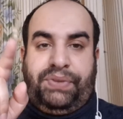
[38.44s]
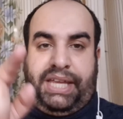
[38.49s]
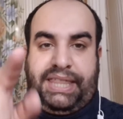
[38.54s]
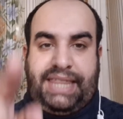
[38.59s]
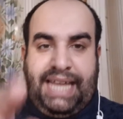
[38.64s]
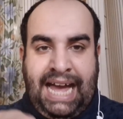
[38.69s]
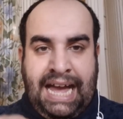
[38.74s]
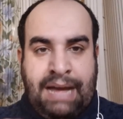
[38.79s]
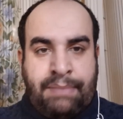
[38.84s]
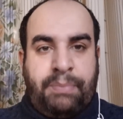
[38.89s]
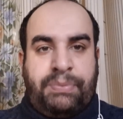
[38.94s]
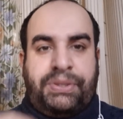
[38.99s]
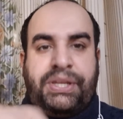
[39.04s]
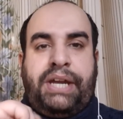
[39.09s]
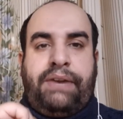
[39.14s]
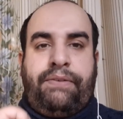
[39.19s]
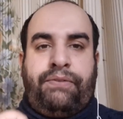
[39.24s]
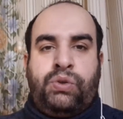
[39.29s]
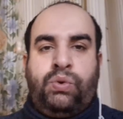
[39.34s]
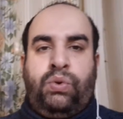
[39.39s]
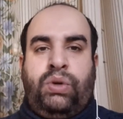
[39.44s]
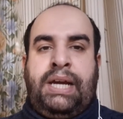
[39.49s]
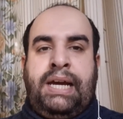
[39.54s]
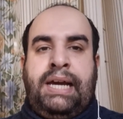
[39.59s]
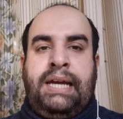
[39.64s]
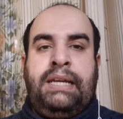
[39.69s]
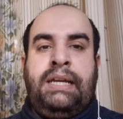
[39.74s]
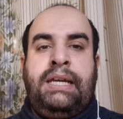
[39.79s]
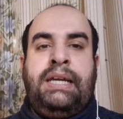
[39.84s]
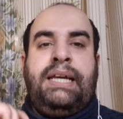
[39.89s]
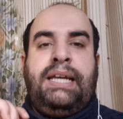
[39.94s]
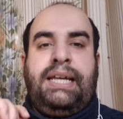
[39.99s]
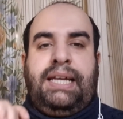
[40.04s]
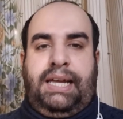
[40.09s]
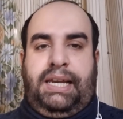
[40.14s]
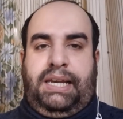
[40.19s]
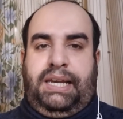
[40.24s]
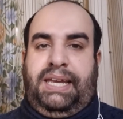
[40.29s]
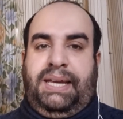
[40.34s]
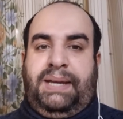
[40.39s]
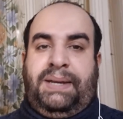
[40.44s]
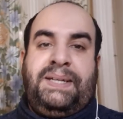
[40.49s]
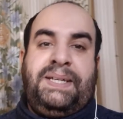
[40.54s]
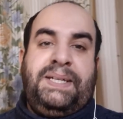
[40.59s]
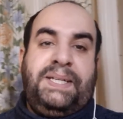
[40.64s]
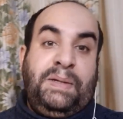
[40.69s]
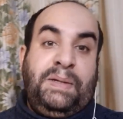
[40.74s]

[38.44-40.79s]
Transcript: اذا حابب تعرف شو الحل خليك